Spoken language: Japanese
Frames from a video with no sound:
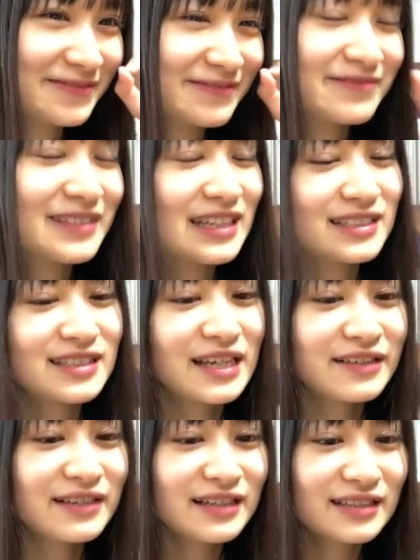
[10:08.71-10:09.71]
まあ
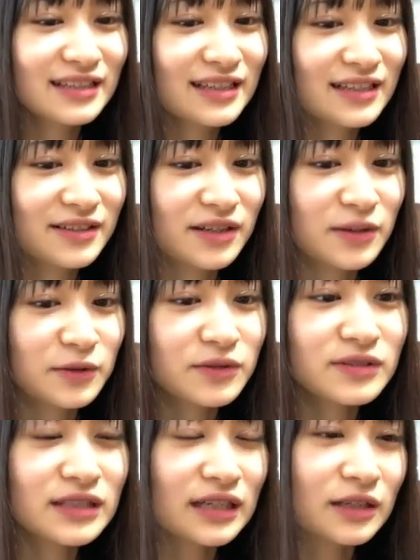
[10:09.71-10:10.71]
幸いあのお
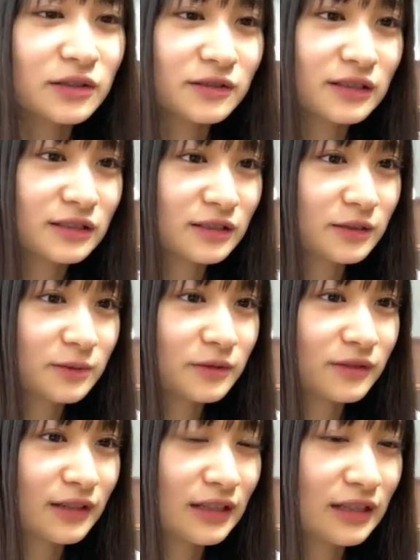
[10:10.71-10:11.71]
父さんが録画するもの
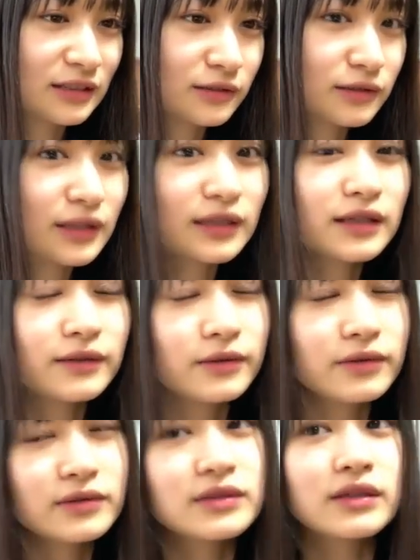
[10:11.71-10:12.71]
は最近はお
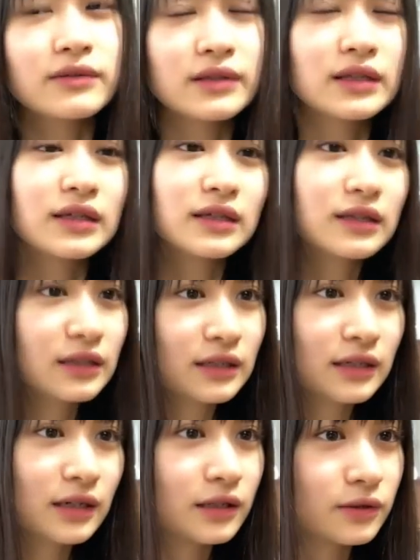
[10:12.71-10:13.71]
父さんはね
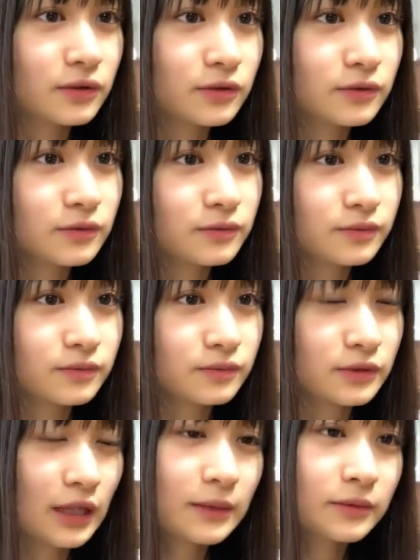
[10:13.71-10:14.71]
あの
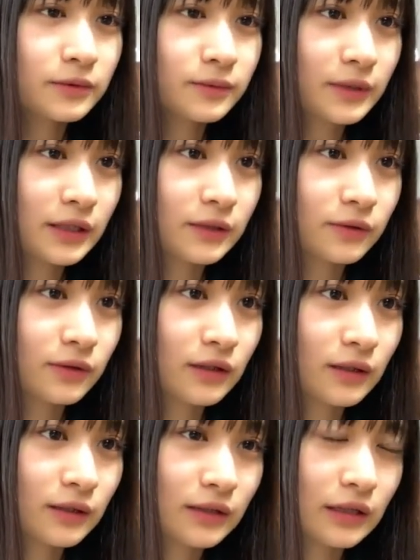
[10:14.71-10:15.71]
プライムビデオとか
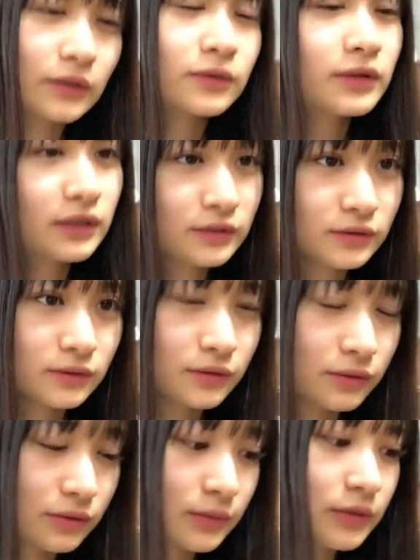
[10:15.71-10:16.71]
ネットフリックスをよ
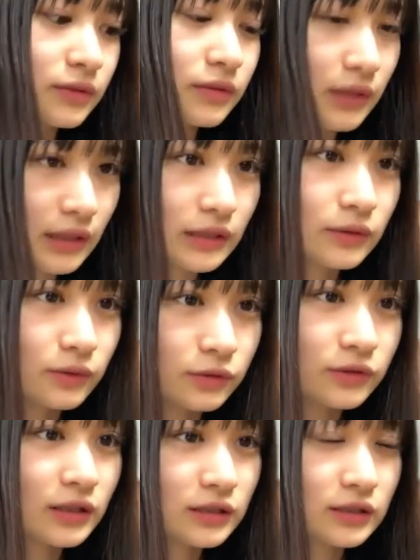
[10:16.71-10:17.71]
く見るので録
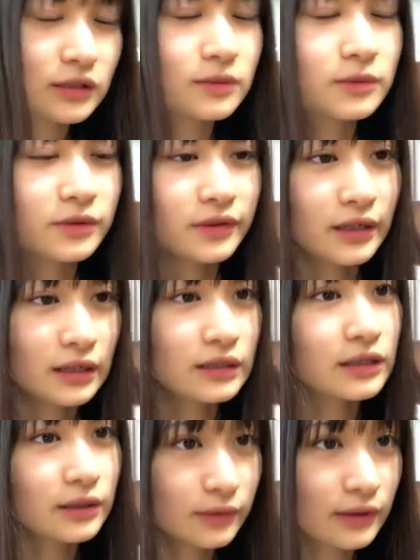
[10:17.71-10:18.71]
画してるものなかっ
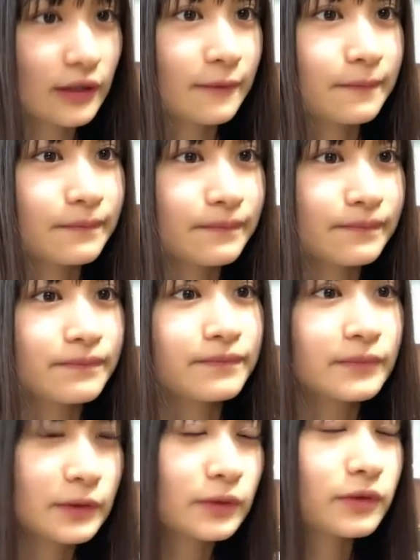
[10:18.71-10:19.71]
たので
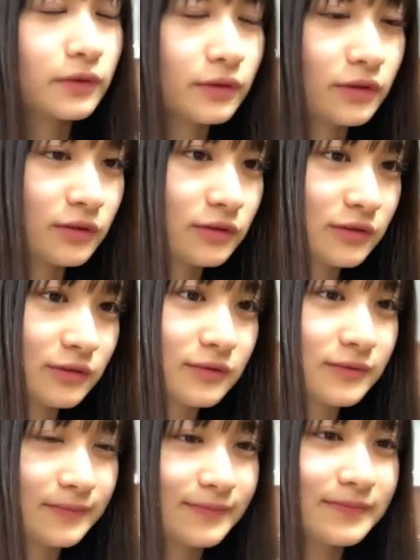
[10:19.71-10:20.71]
そうそうそう
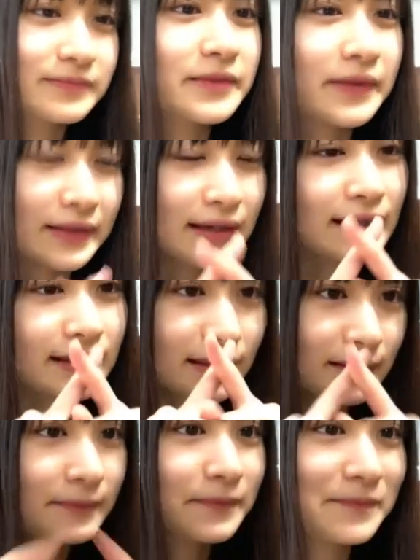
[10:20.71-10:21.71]
言わな
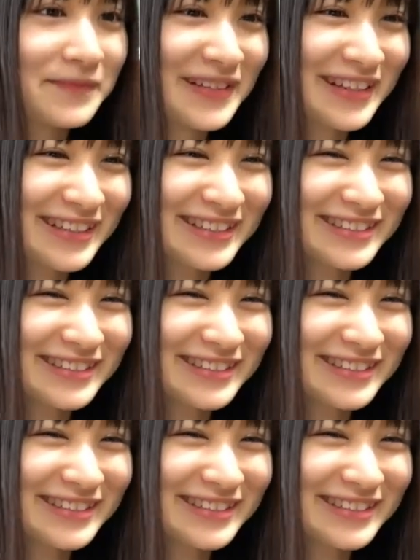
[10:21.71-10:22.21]
かった